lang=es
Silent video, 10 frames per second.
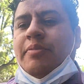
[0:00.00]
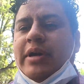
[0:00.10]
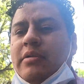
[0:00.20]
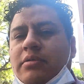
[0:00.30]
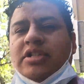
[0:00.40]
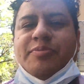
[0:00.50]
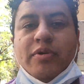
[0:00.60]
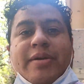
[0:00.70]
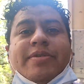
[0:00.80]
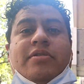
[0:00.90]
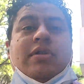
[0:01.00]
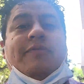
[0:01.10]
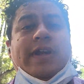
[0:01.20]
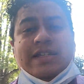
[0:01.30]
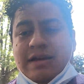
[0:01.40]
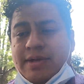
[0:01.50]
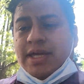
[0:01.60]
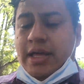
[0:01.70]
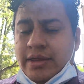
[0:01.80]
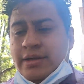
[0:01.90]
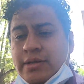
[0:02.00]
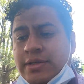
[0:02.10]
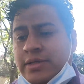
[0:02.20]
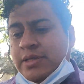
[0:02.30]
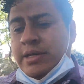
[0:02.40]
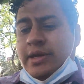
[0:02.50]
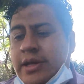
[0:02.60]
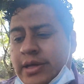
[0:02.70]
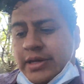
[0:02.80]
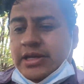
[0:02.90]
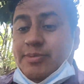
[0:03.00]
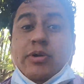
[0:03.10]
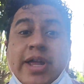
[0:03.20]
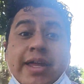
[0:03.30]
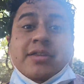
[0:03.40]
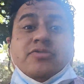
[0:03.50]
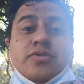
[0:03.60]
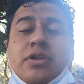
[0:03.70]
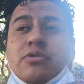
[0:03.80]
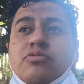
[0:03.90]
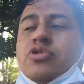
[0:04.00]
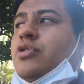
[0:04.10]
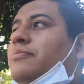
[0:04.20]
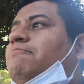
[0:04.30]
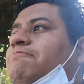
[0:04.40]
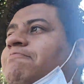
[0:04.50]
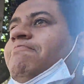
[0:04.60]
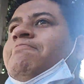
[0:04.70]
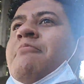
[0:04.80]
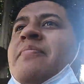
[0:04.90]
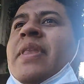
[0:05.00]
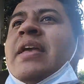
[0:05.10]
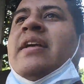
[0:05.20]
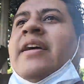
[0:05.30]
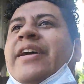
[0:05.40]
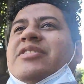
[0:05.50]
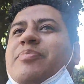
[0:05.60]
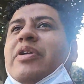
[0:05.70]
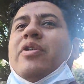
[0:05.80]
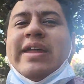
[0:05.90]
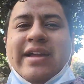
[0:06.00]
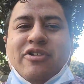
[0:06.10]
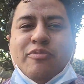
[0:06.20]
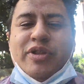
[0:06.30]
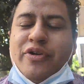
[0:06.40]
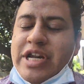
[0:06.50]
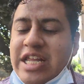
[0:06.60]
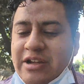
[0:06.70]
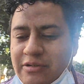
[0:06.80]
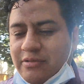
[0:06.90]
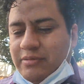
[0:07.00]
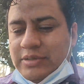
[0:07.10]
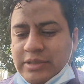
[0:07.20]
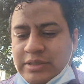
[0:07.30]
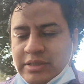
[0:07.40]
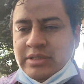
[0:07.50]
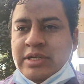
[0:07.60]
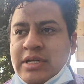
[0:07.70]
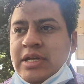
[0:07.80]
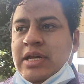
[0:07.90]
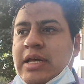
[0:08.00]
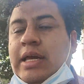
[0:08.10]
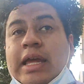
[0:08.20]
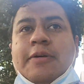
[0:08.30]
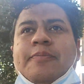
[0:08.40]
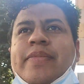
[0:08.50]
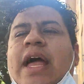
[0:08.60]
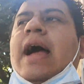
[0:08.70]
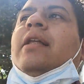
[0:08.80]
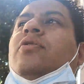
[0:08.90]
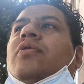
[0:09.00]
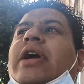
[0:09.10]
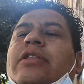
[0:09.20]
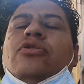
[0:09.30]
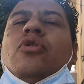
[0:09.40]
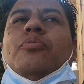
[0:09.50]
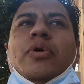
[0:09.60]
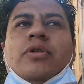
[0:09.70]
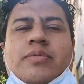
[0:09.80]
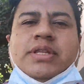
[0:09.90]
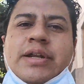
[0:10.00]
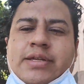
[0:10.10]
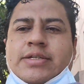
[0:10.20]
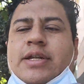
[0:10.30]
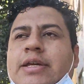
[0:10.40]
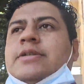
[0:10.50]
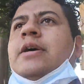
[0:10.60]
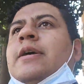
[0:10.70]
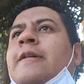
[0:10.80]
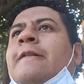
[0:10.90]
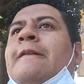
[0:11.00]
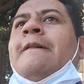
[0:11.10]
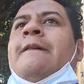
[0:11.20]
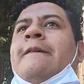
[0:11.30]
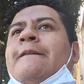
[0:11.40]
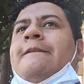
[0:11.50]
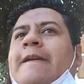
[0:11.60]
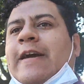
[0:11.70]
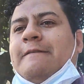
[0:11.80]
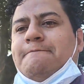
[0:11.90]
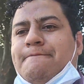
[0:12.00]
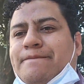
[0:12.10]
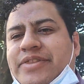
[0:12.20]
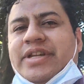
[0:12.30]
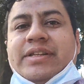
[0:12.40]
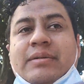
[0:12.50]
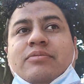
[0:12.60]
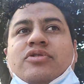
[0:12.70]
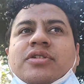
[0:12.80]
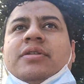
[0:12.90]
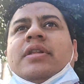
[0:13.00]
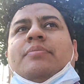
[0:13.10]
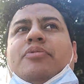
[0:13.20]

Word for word: Pero espero hayan pasado una feliz Navidad. Espero lo hayan disfrutado mucho. Espero hayan comido rico. Y algo que no puedo evitar decir es que tratemos de